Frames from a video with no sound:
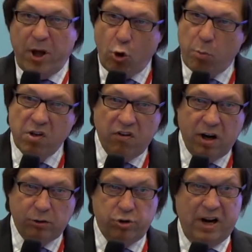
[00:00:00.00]

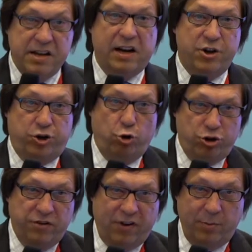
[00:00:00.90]
подобного. То есть они, конечно,
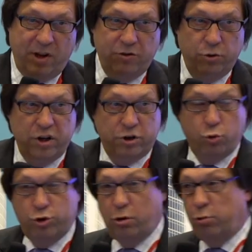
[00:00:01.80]
тоже информированы, но есть
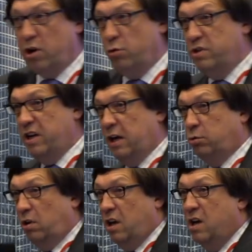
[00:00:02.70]
куча других людей,
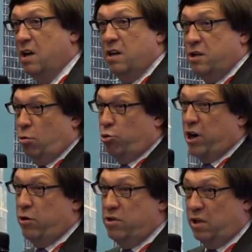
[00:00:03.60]
которые не
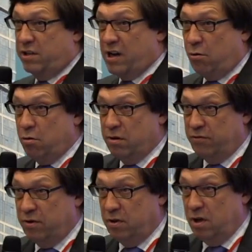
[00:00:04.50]
нарушают никаких законов
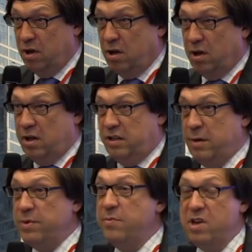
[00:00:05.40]
и
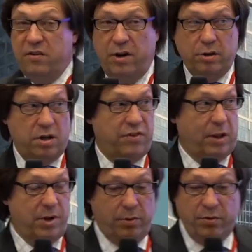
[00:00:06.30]
тем не менее являются
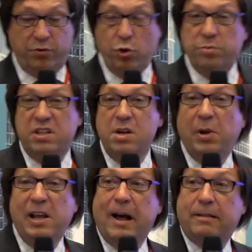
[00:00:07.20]
информированными. В чем здесь
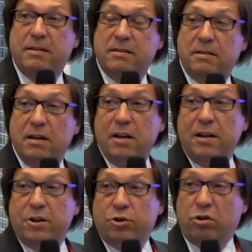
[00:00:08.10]
неприятность?
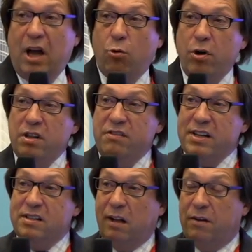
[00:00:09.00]
Что такой
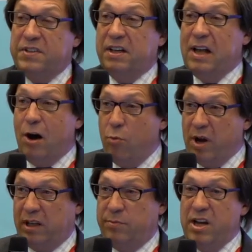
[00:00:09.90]
инвестор всегда у
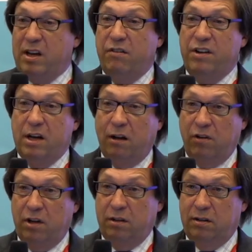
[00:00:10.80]
маркетмейкера
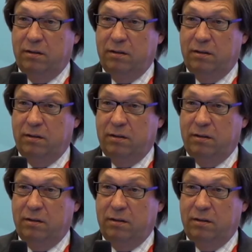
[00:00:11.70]
выигрывает.